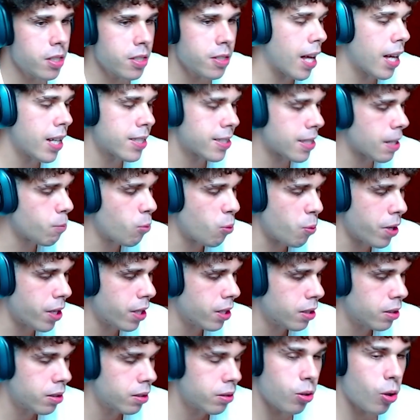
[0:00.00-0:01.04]
Está, está muy
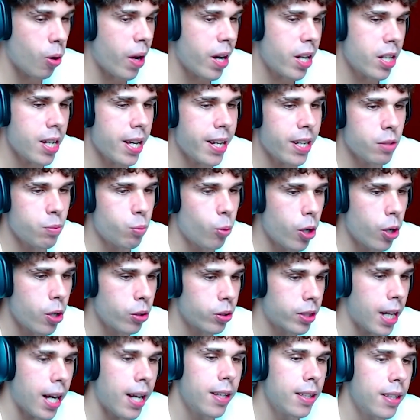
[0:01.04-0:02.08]
bien, o eres,
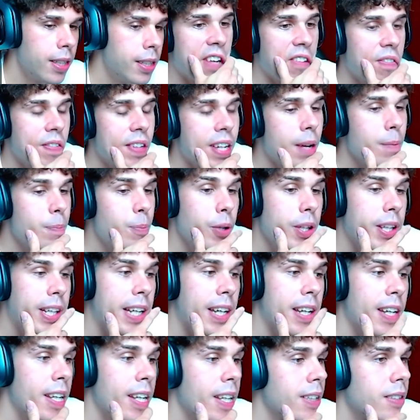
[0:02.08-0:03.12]
bueno, tal, y al final puede
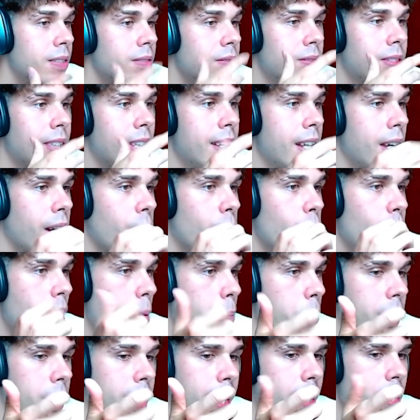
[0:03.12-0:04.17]
que te llegue
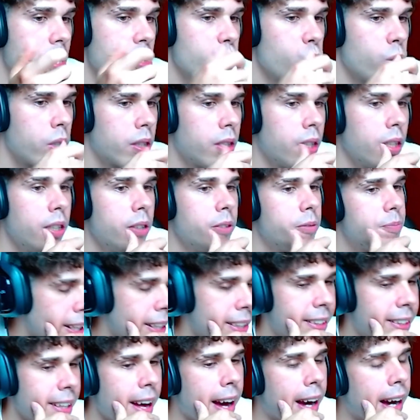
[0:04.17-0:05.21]
una pizca de suerte
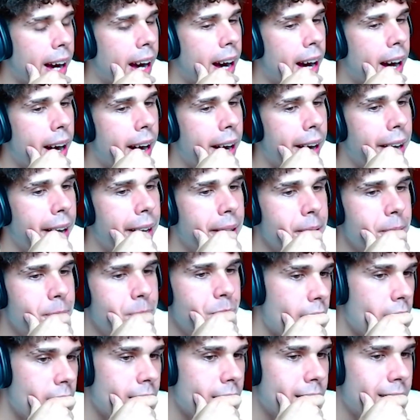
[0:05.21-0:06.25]
que te haga... O
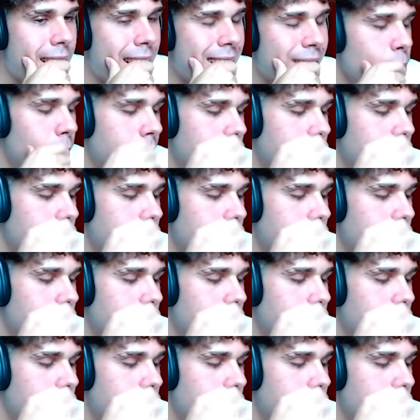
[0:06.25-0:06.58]
sea, la